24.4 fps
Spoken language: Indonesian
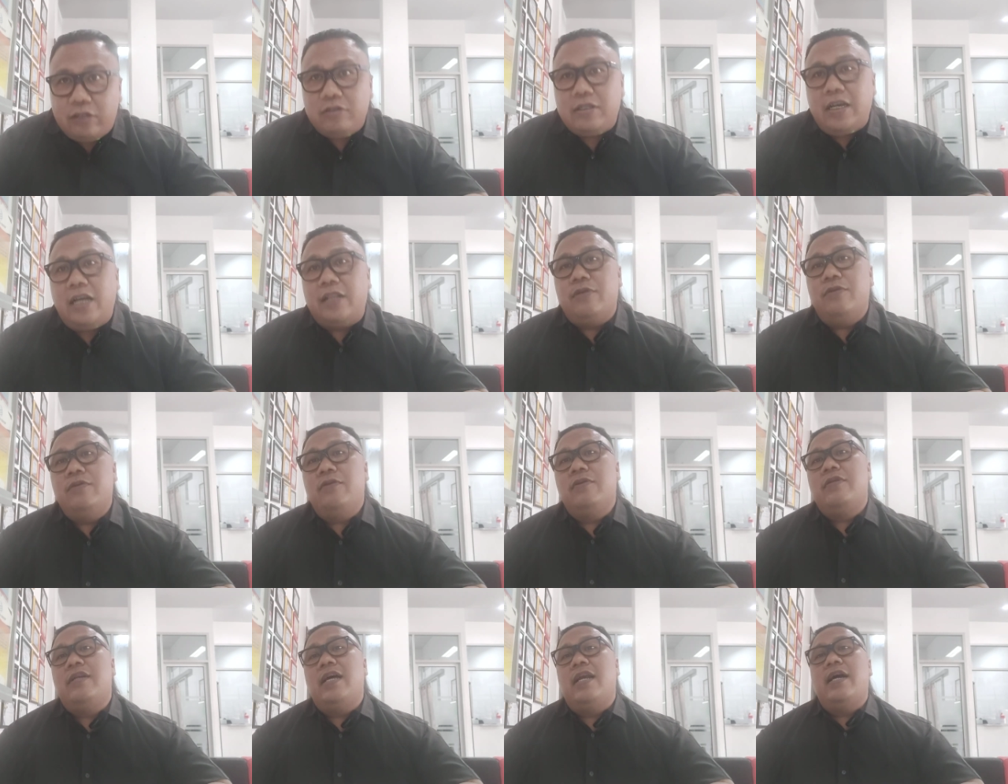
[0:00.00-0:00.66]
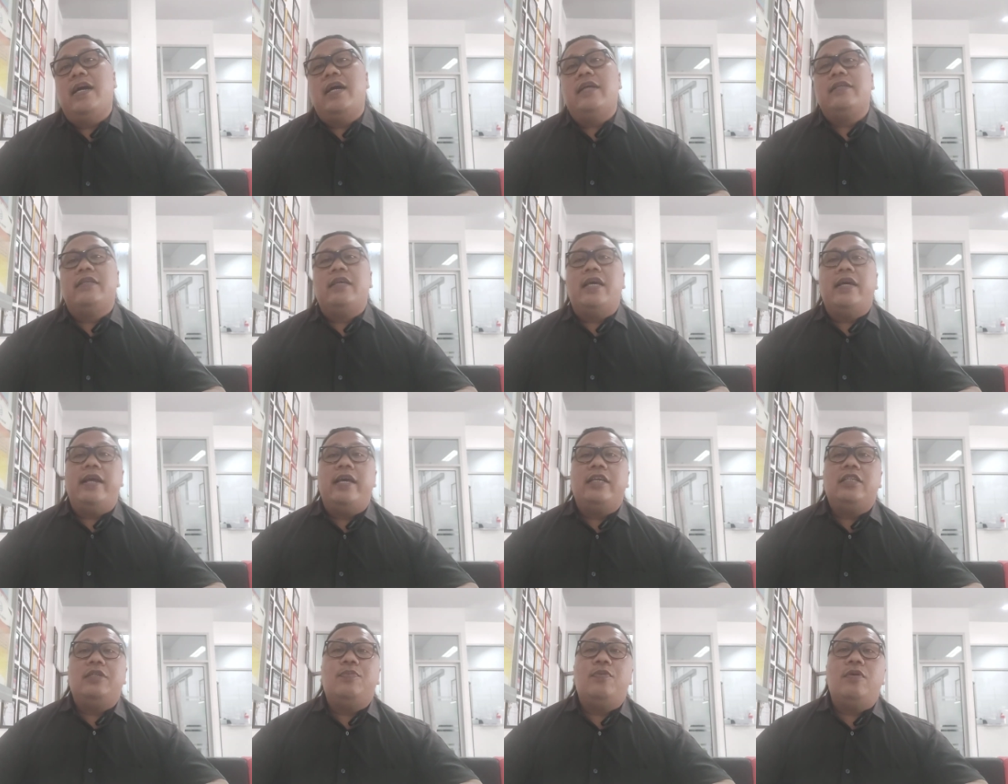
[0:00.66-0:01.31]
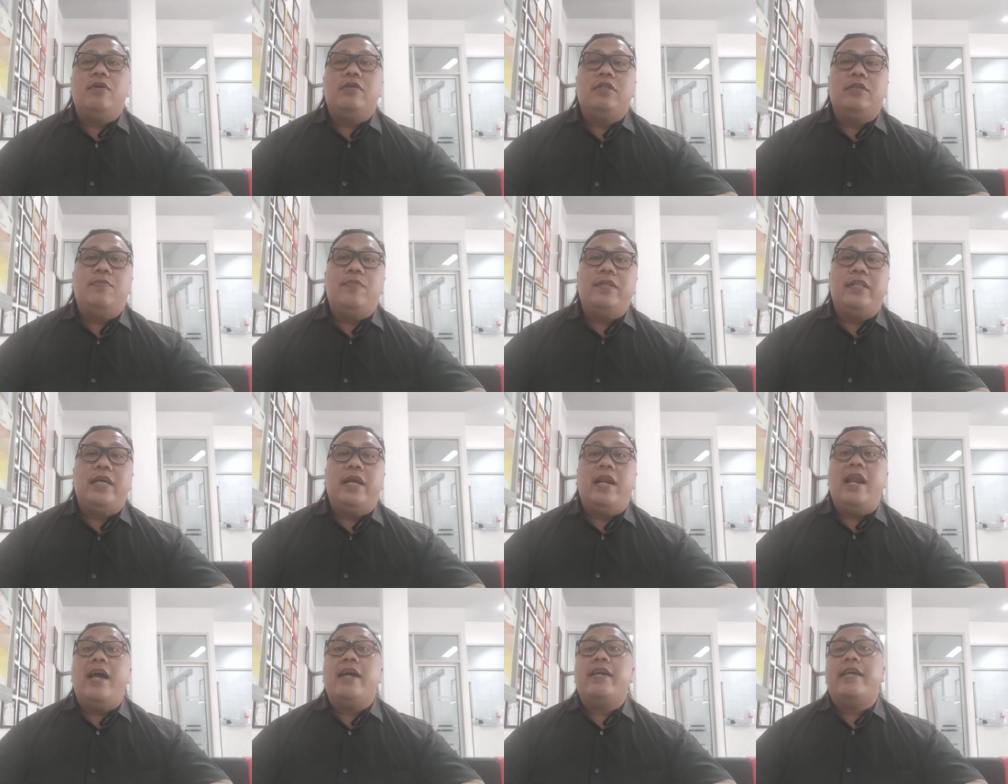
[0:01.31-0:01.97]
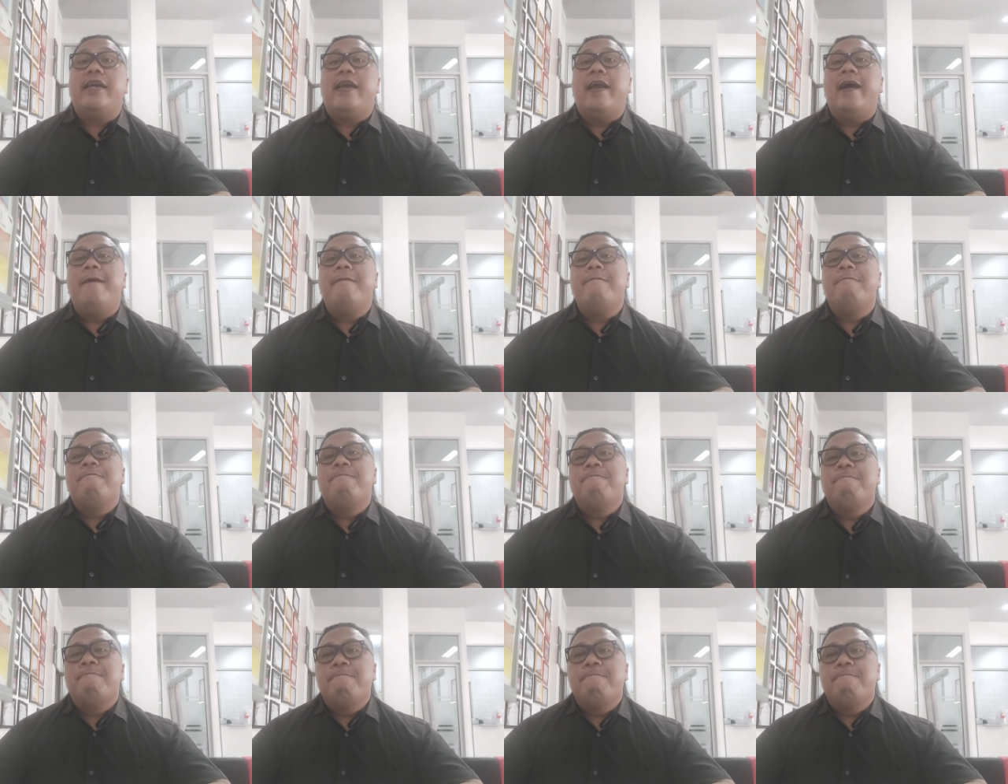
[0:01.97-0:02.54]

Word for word: satu-satu dan akan saya respon sebentar lagi ya